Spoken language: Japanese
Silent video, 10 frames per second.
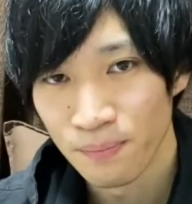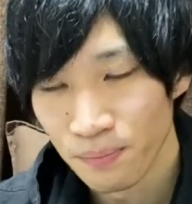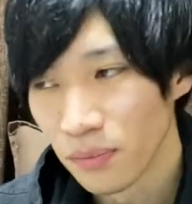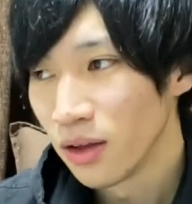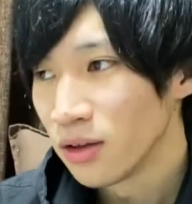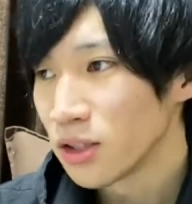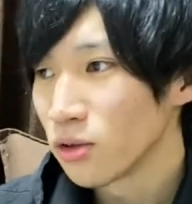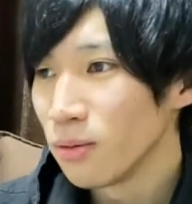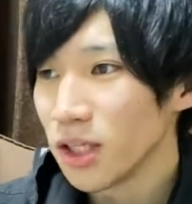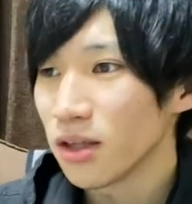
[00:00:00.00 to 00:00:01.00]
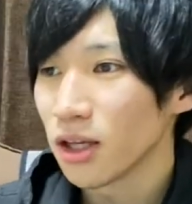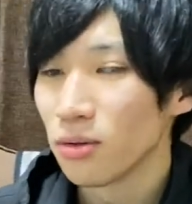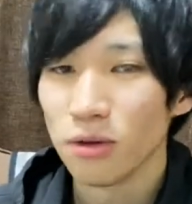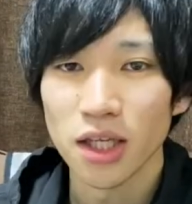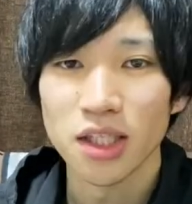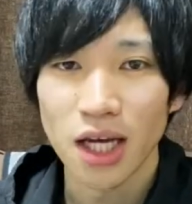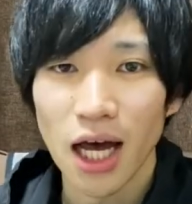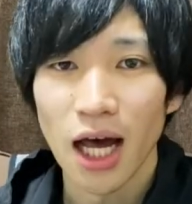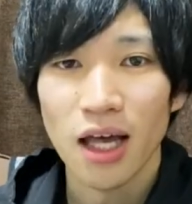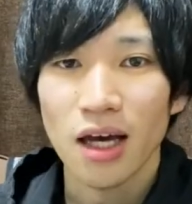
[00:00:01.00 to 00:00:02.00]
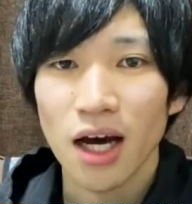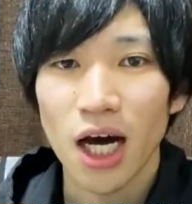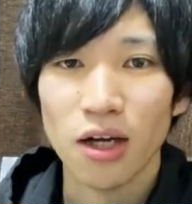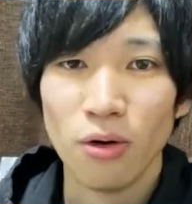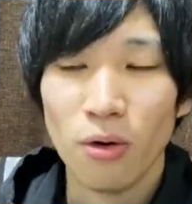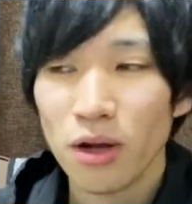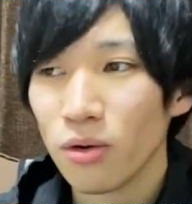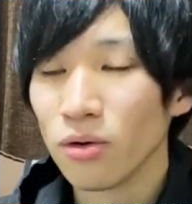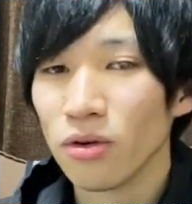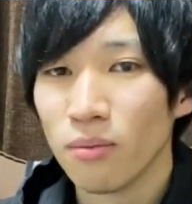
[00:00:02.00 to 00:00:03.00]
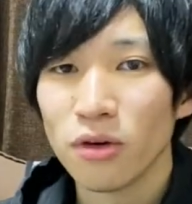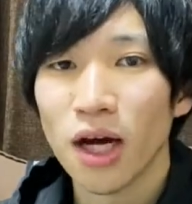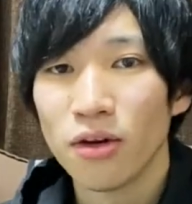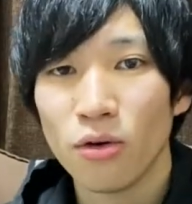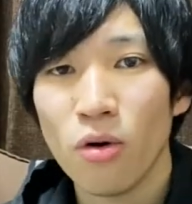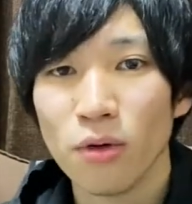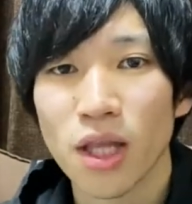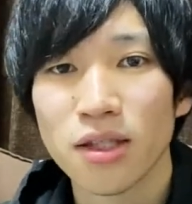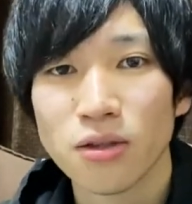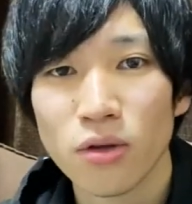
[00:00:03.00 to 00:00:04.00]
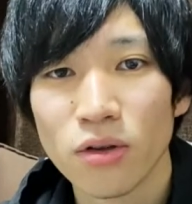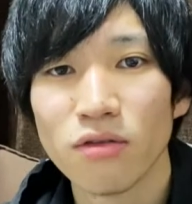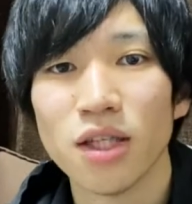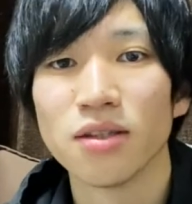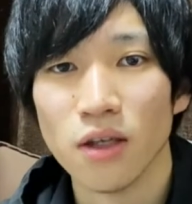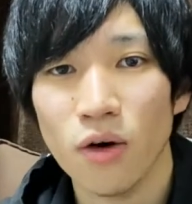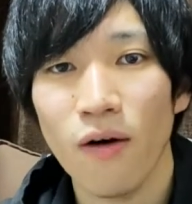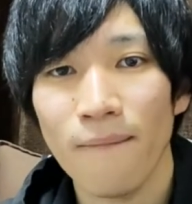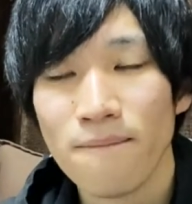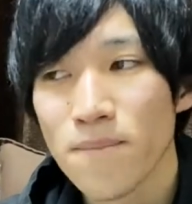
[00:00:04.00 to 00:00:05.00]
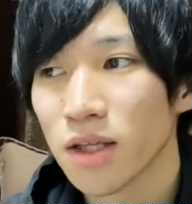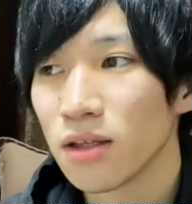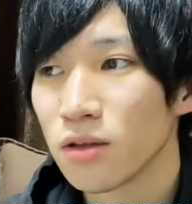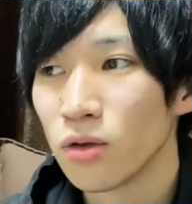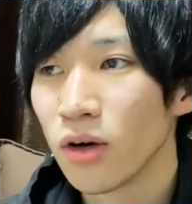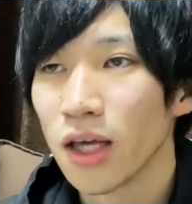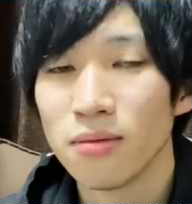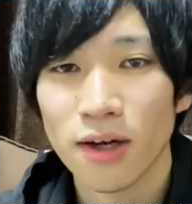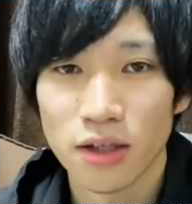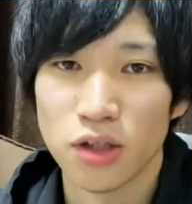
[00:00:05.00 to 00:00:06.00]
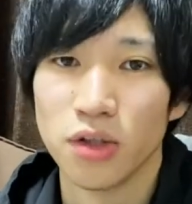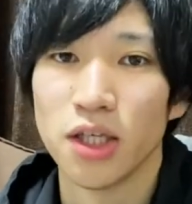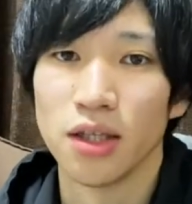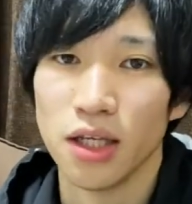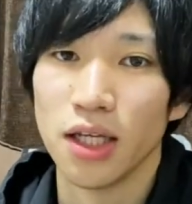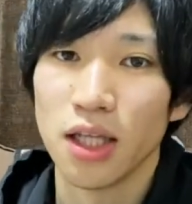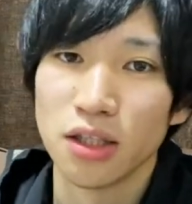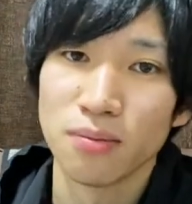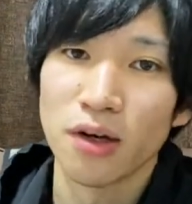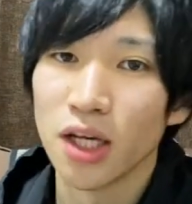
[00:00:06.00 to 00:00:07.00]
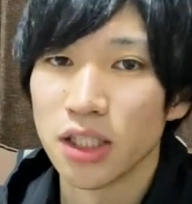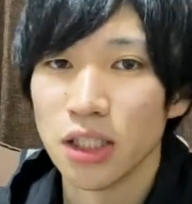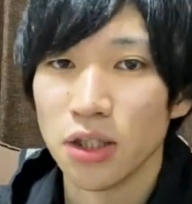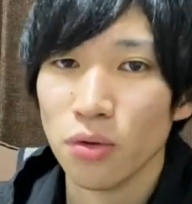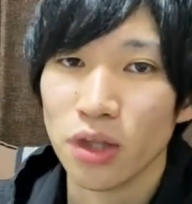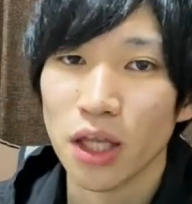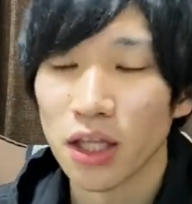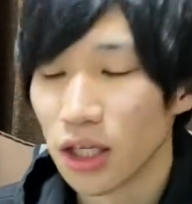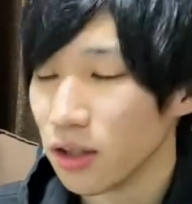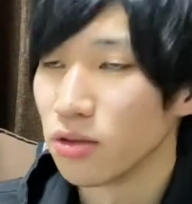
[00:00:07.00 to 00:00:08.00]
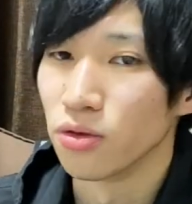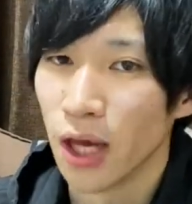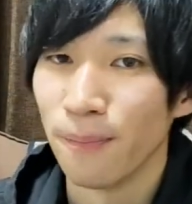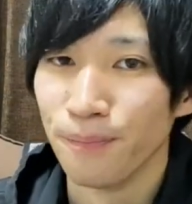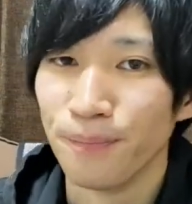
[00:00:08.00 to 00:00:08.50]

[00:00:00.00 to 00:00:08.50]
うん。で、それを見てた友達が、あの、俺のことをね、僕はあの、本名哲郎って言うんですけど、まあ、哲郎が犬丸出し読んでたんで、鉄丸出しって呼んでたんですよね。